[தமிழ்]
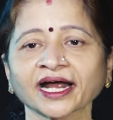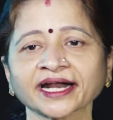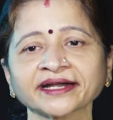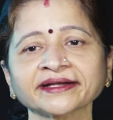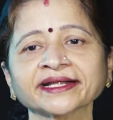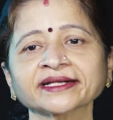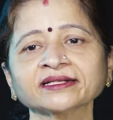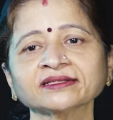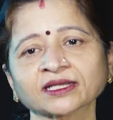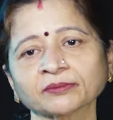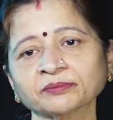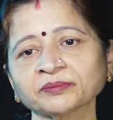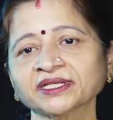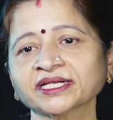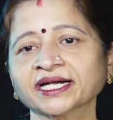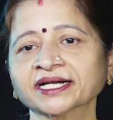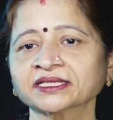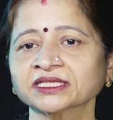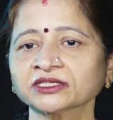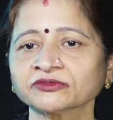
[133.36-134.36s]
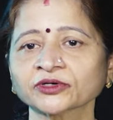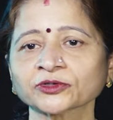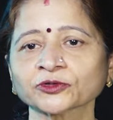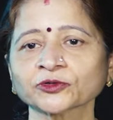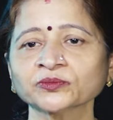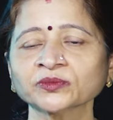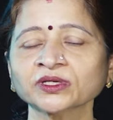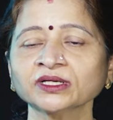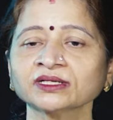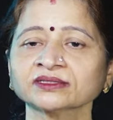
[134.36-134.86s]
அண்ணன் தம்பி நடத்தி
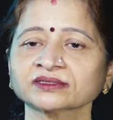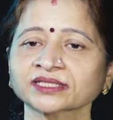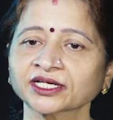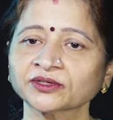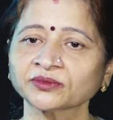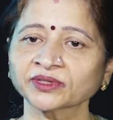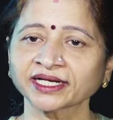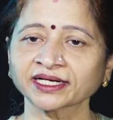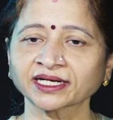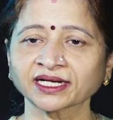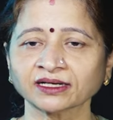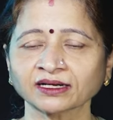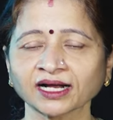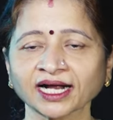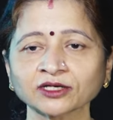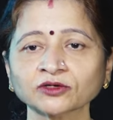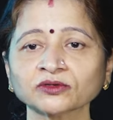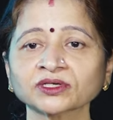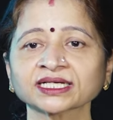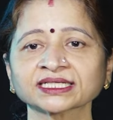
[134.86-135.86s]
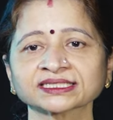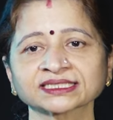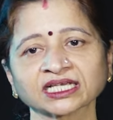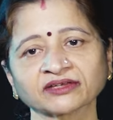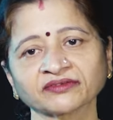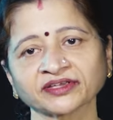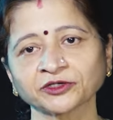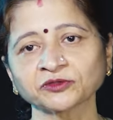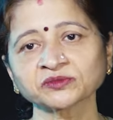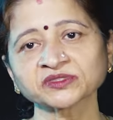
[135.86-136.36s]
வரும் தன்னுடைய அலுவலக
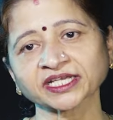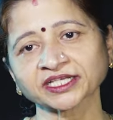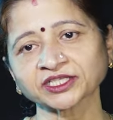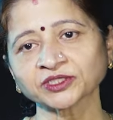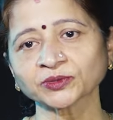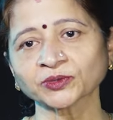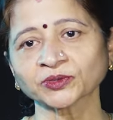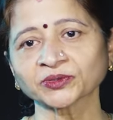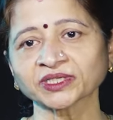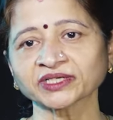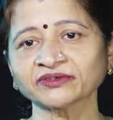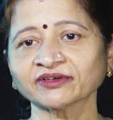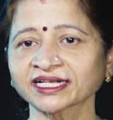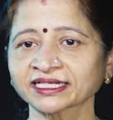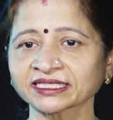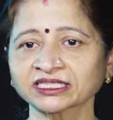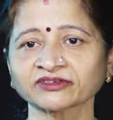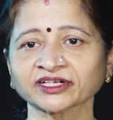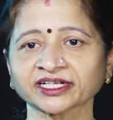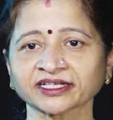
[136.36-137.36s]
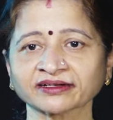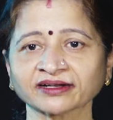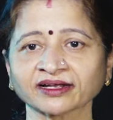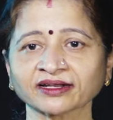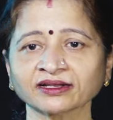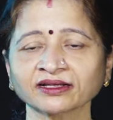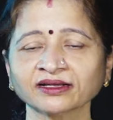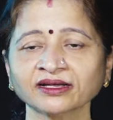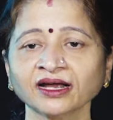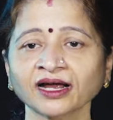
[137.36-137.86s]
சேவையும் செய்து கொண்டு வளர்ந்து
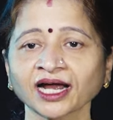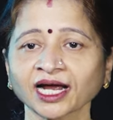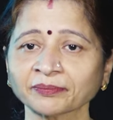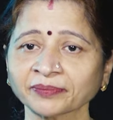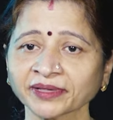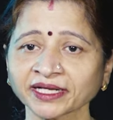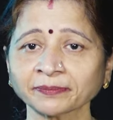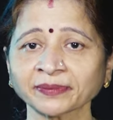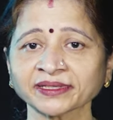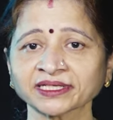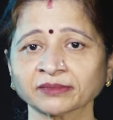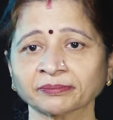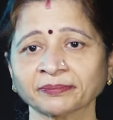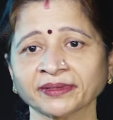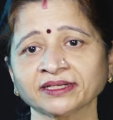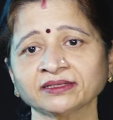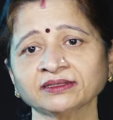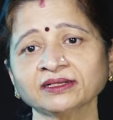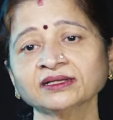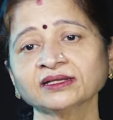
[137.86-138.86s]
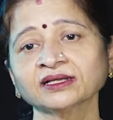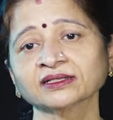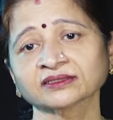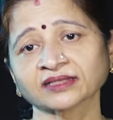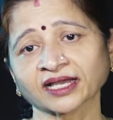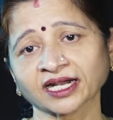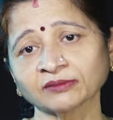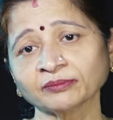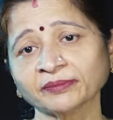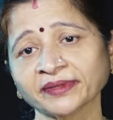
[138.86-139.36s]
வருகிறாள் அப்பேற்பட்ட பெண்
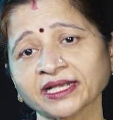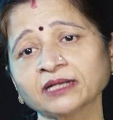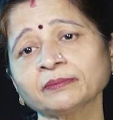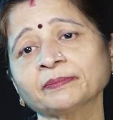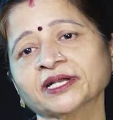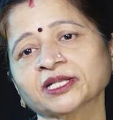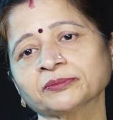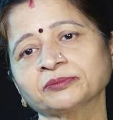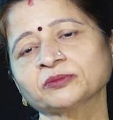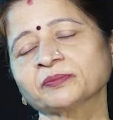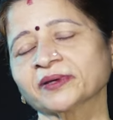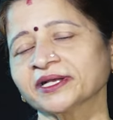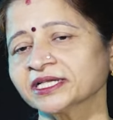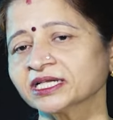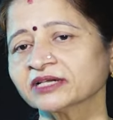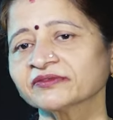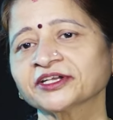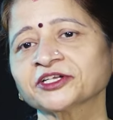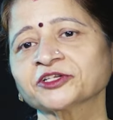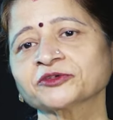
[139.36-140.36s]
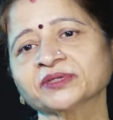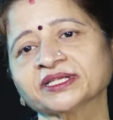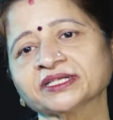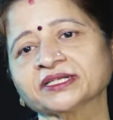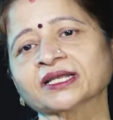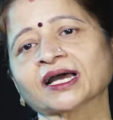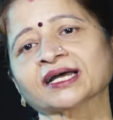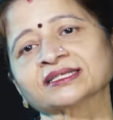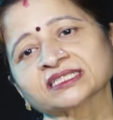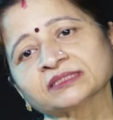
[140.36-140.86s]
தான் மேல் படிப்பு படிக்க வேண்டும்
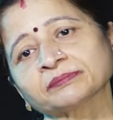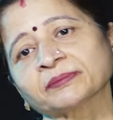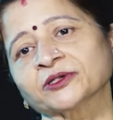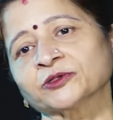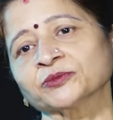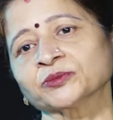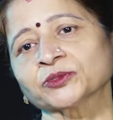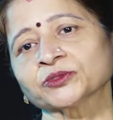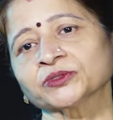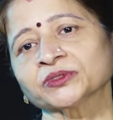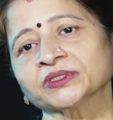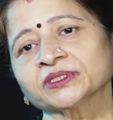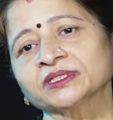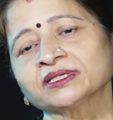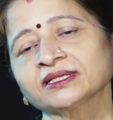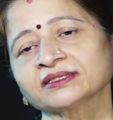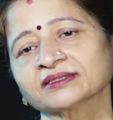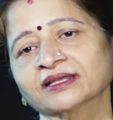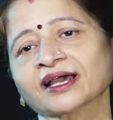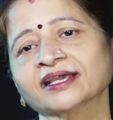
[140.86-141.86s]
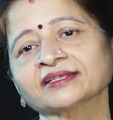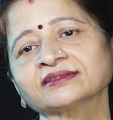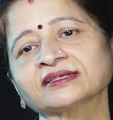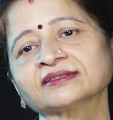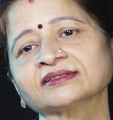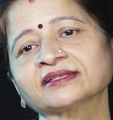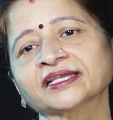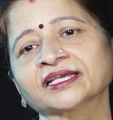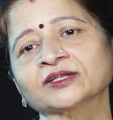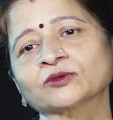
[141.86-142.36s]
என்று ஆசைப்படும் போது தாய்
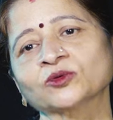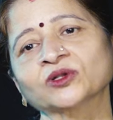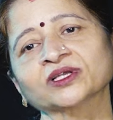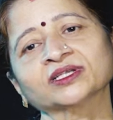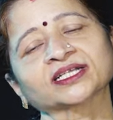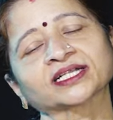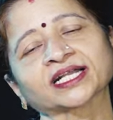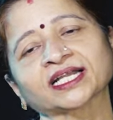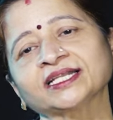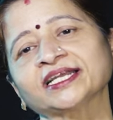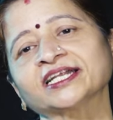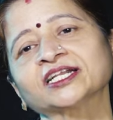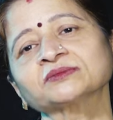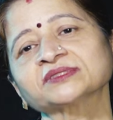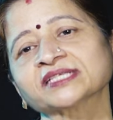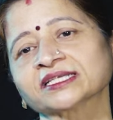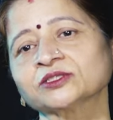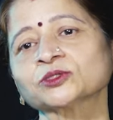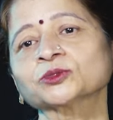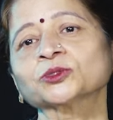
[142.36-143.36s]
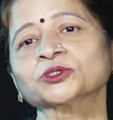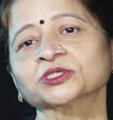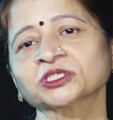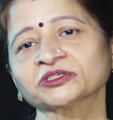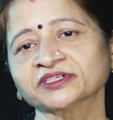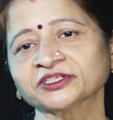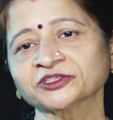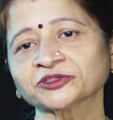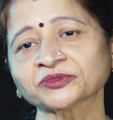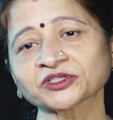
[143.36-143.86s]
தந்தையர் உனக்கு கல்யாணம் செய்து கொடுக்க
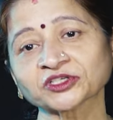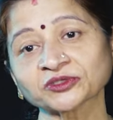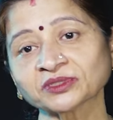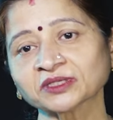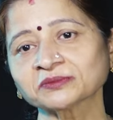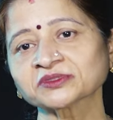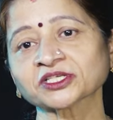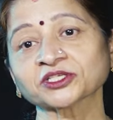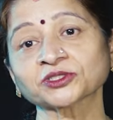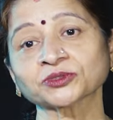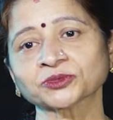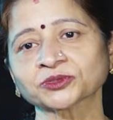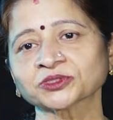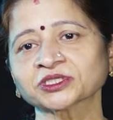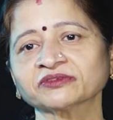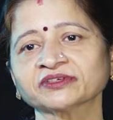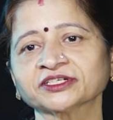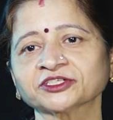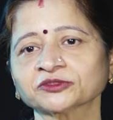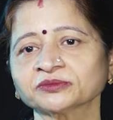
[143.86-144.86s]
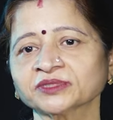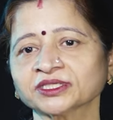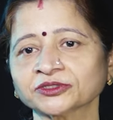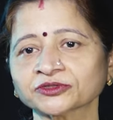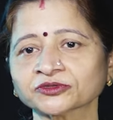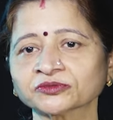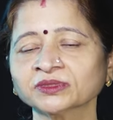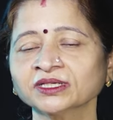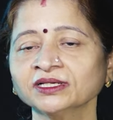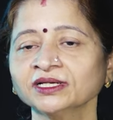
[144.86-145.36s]
வேண்டும் திருமணம் செய்து கொடுக்க வேண்டும்
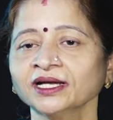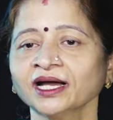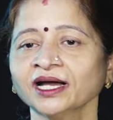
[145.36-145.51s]
என்றும்